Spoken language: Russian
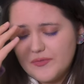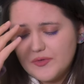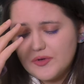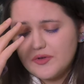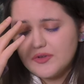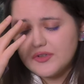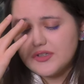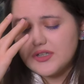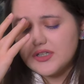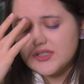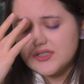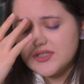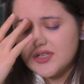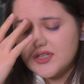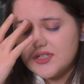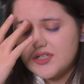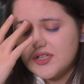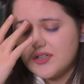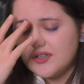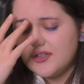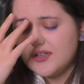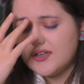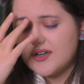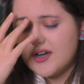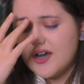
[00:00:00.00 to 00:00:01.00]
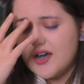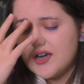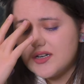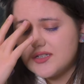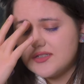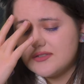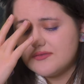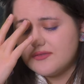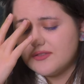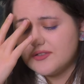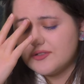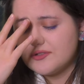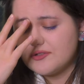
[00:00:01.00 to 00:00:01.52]
он назначил
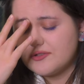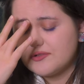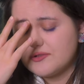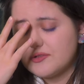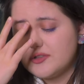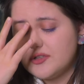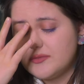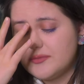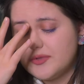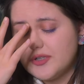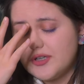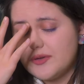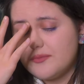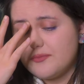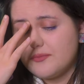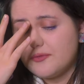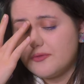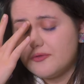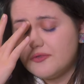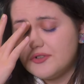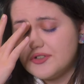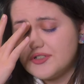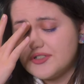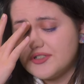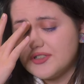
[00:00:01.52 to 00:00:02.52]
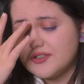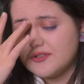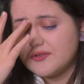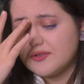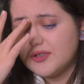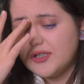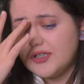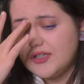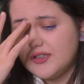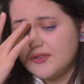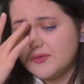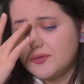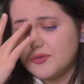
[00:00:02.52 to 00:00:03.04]
лекарство, но то ли было поздно,
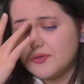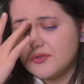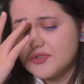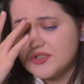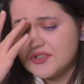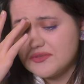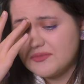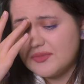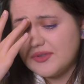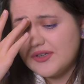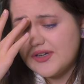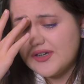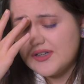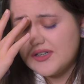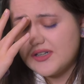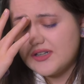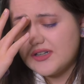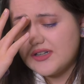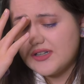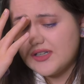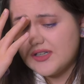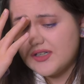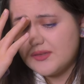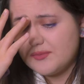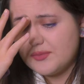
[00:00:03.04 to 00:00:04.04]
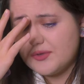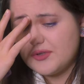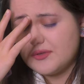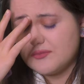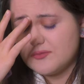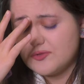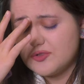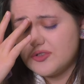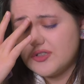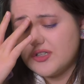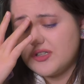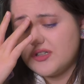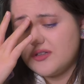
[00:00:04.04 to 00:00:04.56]
то ли доза была не та,
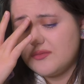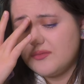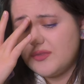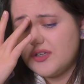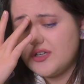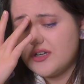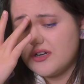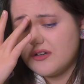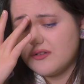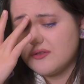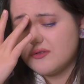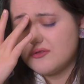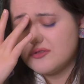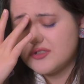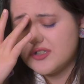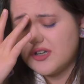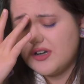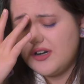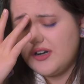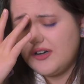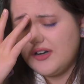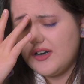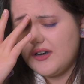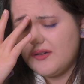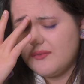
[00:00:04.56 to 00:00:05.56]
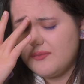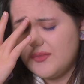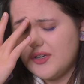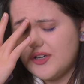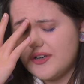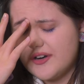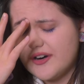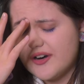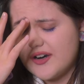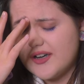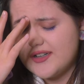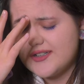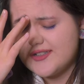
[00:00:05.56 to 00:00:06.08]
потому что это микродоза для
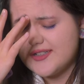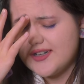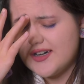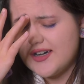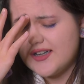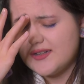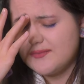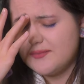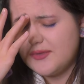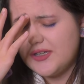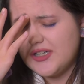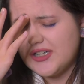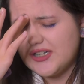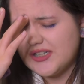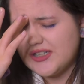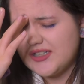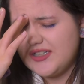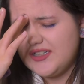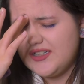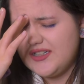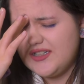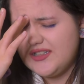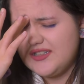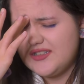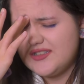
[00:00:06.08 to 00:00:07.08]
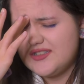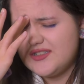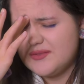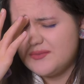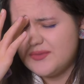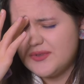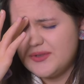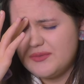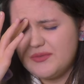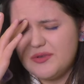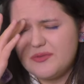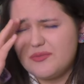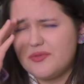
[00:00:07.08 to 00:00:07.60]
микрокотят, блин, и
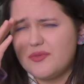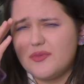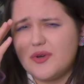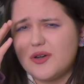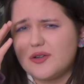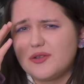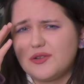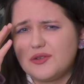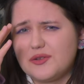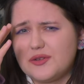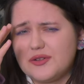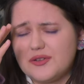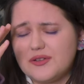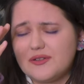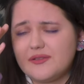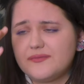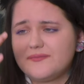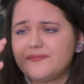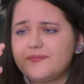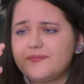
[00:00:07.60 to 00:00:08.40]
типа им не помогло.